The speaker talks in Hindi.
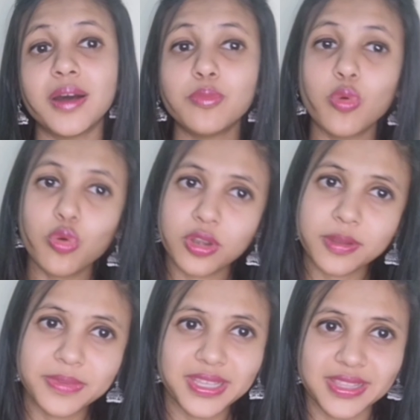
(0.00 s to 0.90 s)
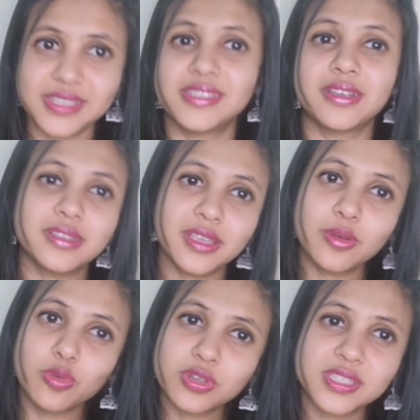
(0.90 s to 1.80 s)
हम ओट मील दे सकते
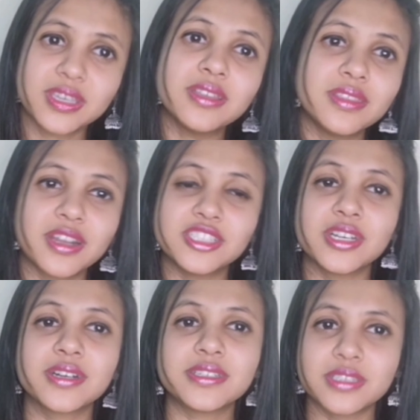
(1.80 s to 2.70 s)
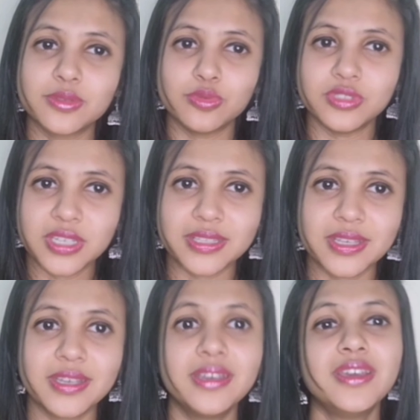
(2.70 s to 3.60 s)
हैं ओट्स के अंदर अच्छा खासा दूध
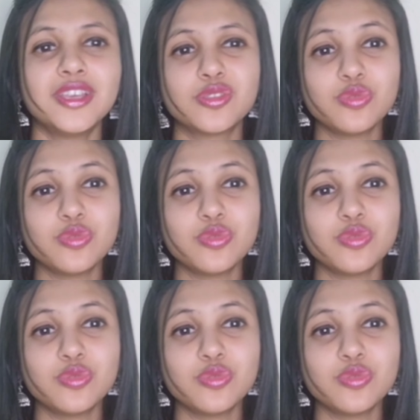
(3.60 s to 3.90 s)
जाता है